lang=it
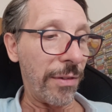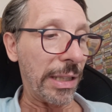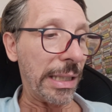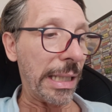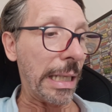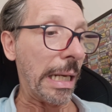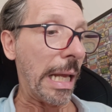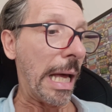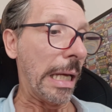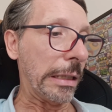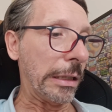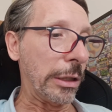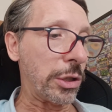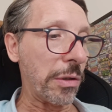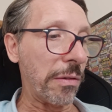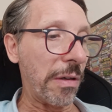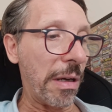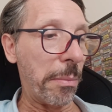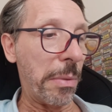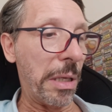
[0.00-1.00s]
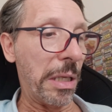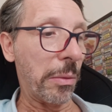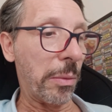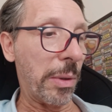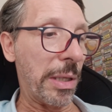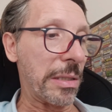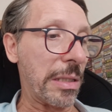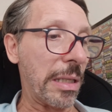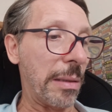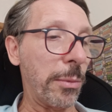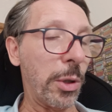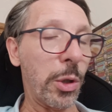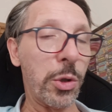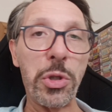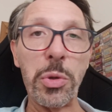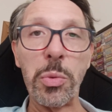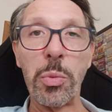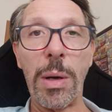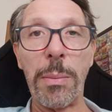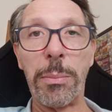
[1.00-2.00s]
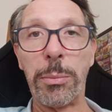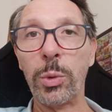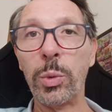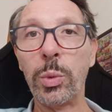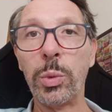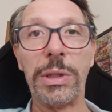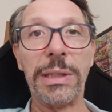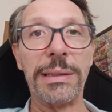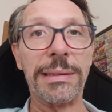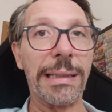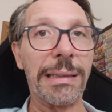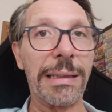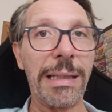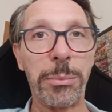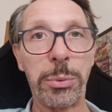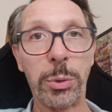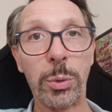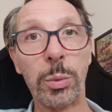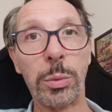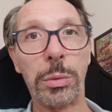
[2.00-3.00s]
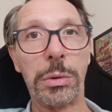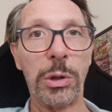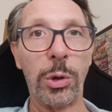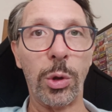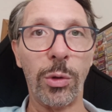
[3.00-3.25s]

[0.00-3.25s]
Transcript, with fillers: Vede là, dice va bene, questo almeno 5 punti, 7 punti,